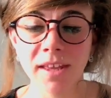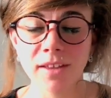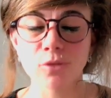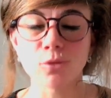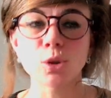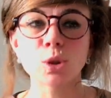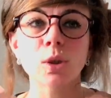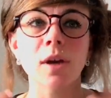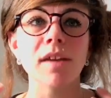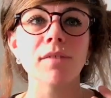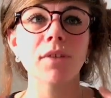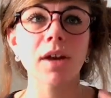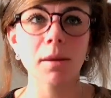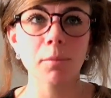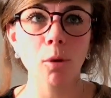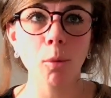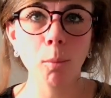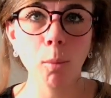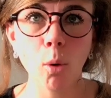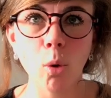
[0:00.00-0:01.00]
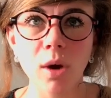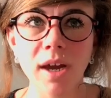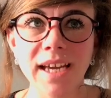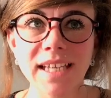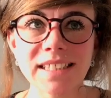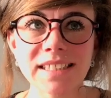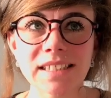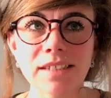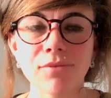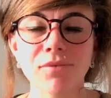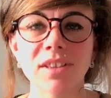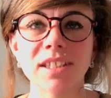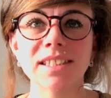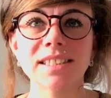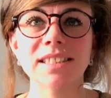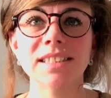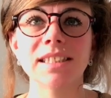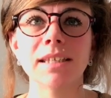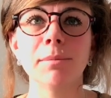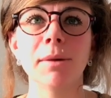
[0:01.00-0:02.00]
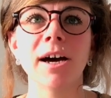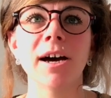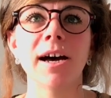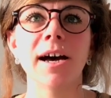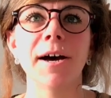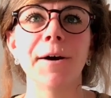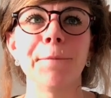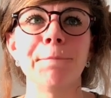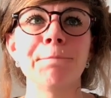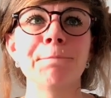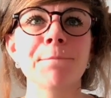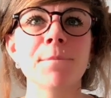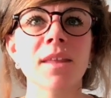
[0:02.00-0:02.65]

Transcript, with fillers: Donc soyez vraiment progressif, n'hésitez pas à,